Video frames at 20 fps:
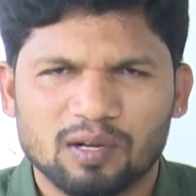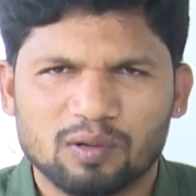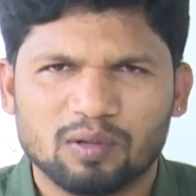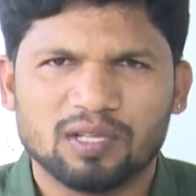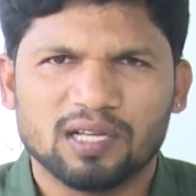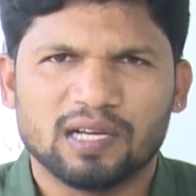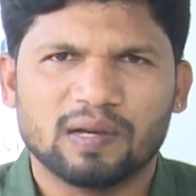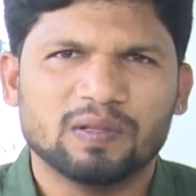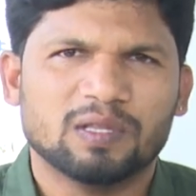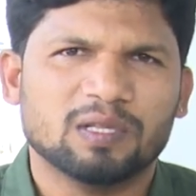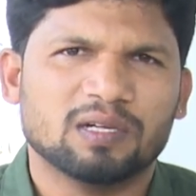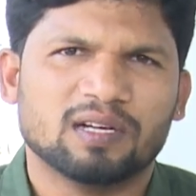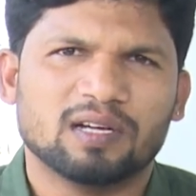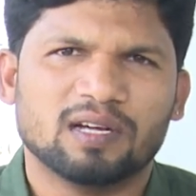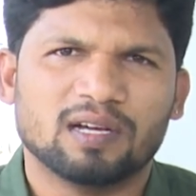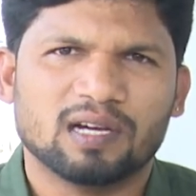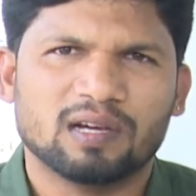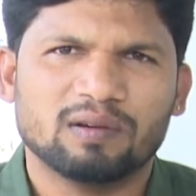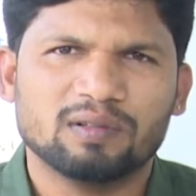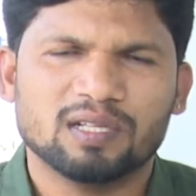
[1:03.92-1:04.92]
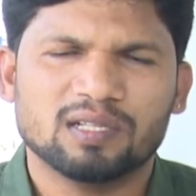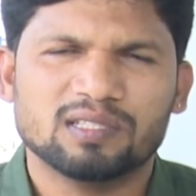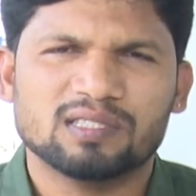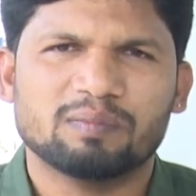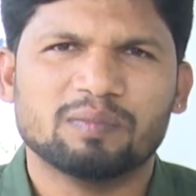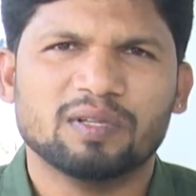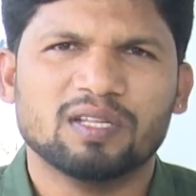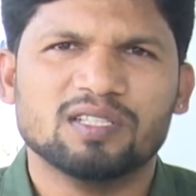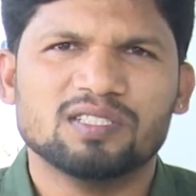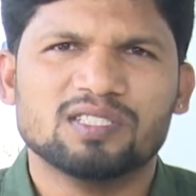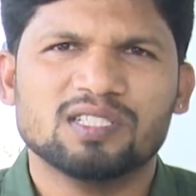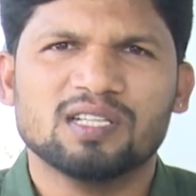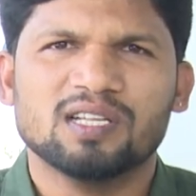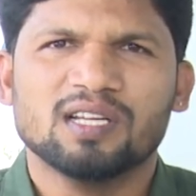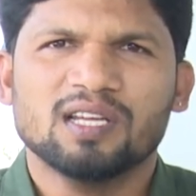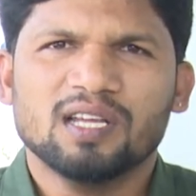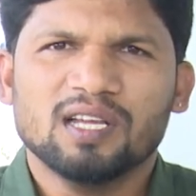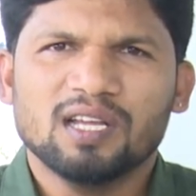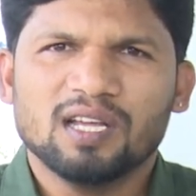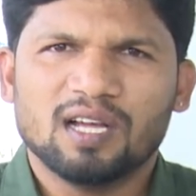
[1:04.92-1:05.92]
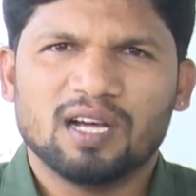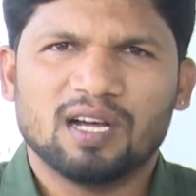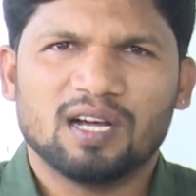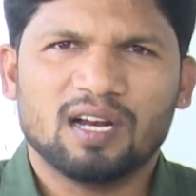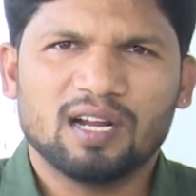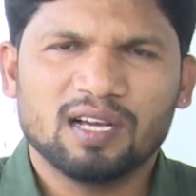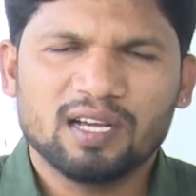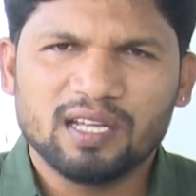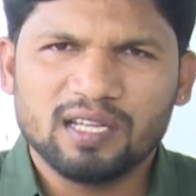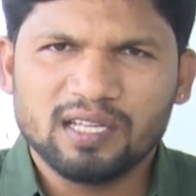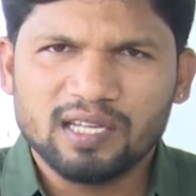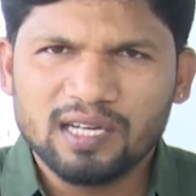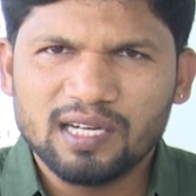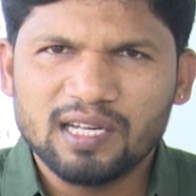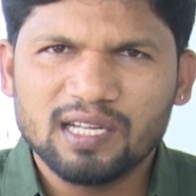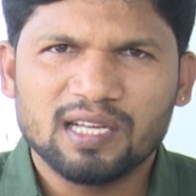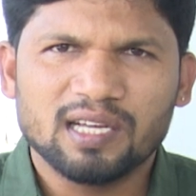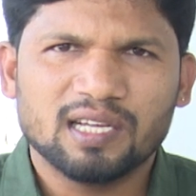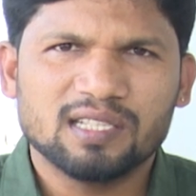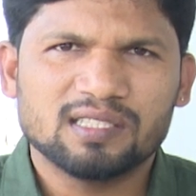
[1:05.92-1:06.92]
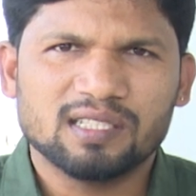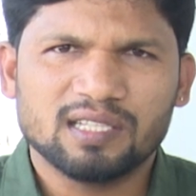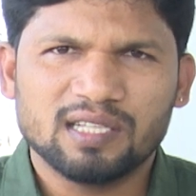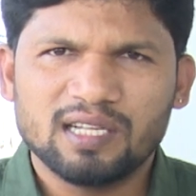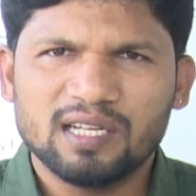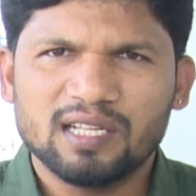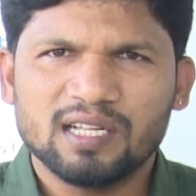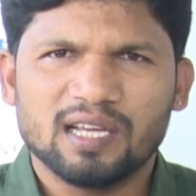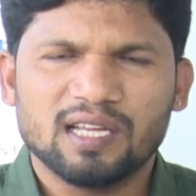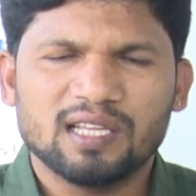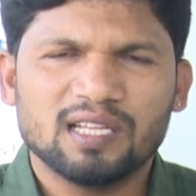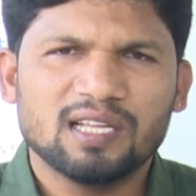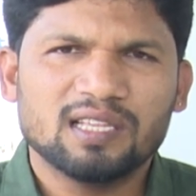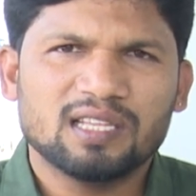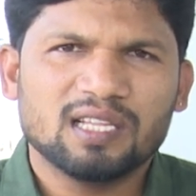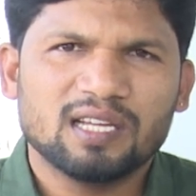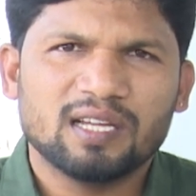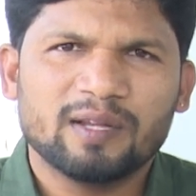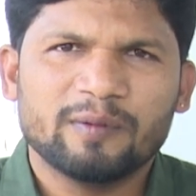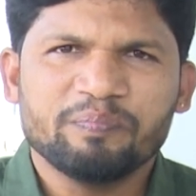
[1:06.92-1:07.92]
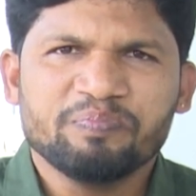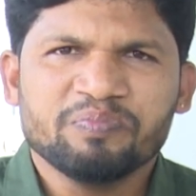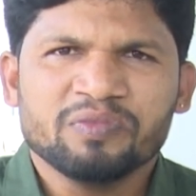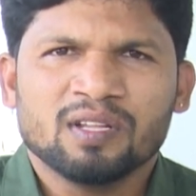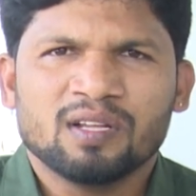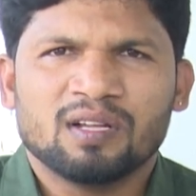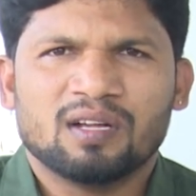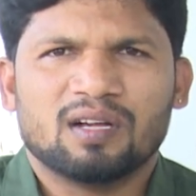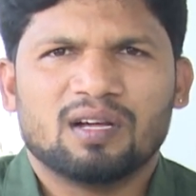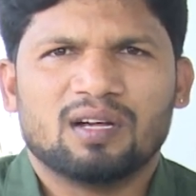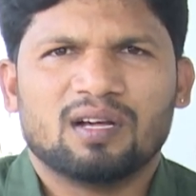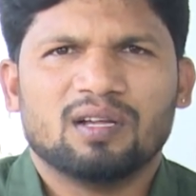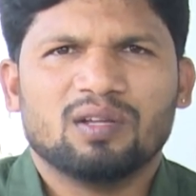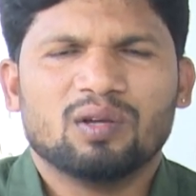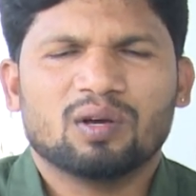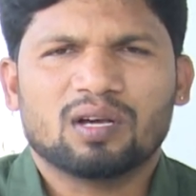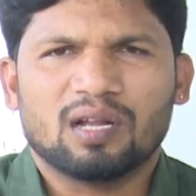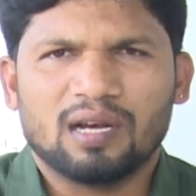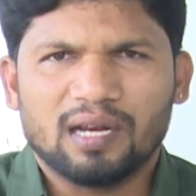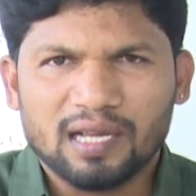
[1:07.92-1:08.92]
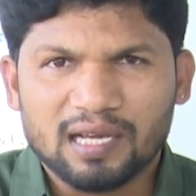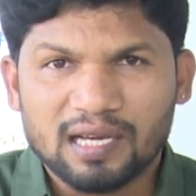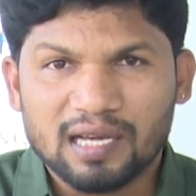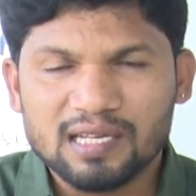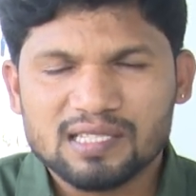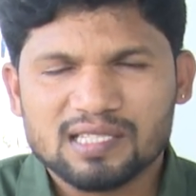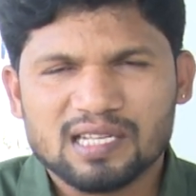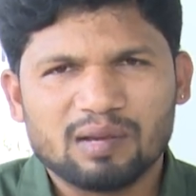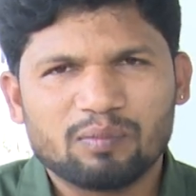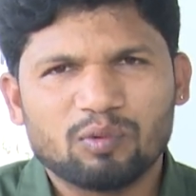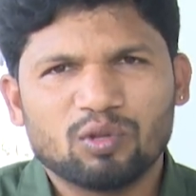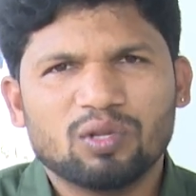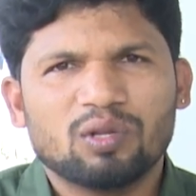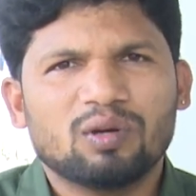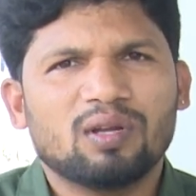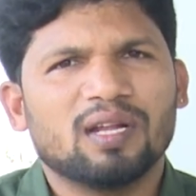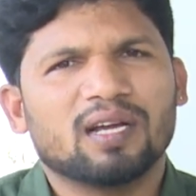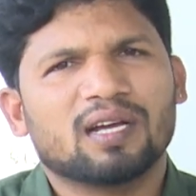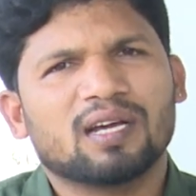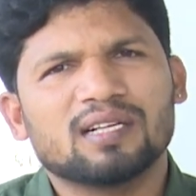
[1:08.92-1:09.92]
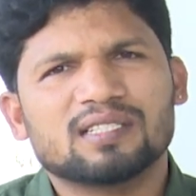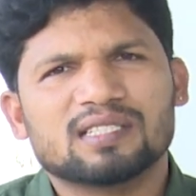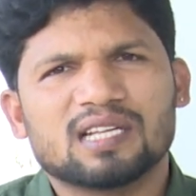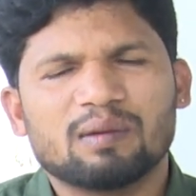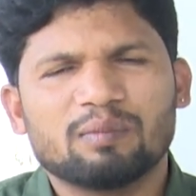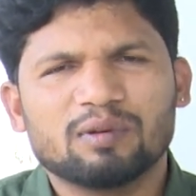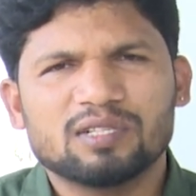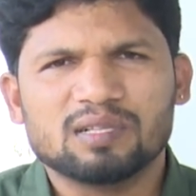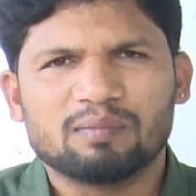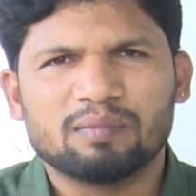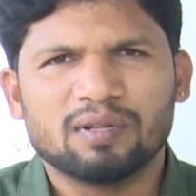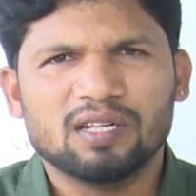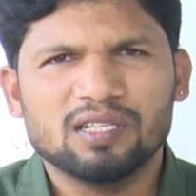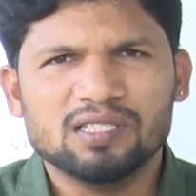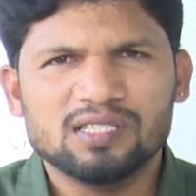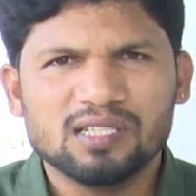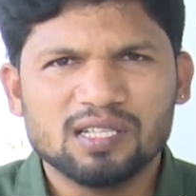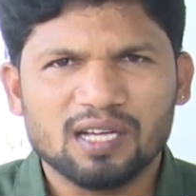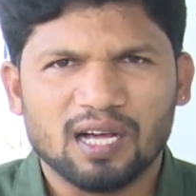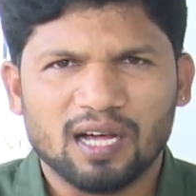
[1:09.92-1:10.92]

నెలకొంది కవిత కవితకు సంబంధించి అలాగే ఈడీ కేసు ఈడీ ఏదైతే ఈ యొక్క లిక్కర్ స్కామ్ ఉందో లిక్కర్ స్కామ్కి సంబంధించి